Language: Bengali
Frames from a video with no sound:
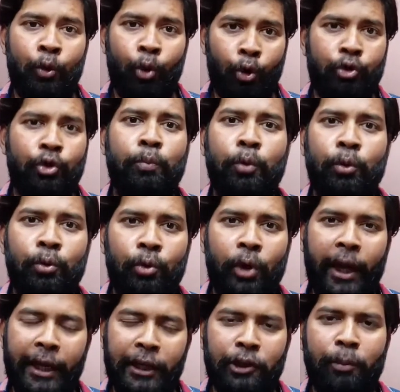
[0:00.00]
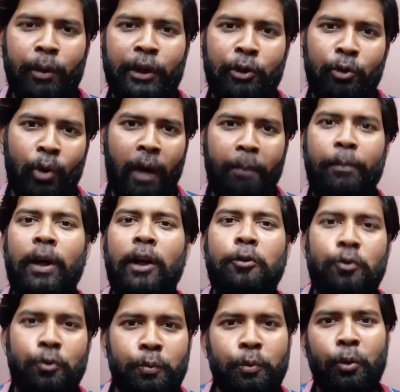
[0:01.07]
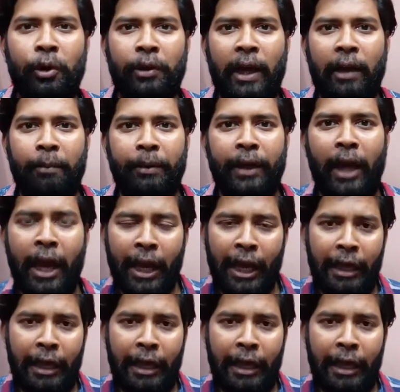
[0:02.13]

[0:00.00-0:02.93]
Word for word: দর্শক বন্ধুরা এই সময় কিন্তু আপনারা চুপ করে থাকবেন না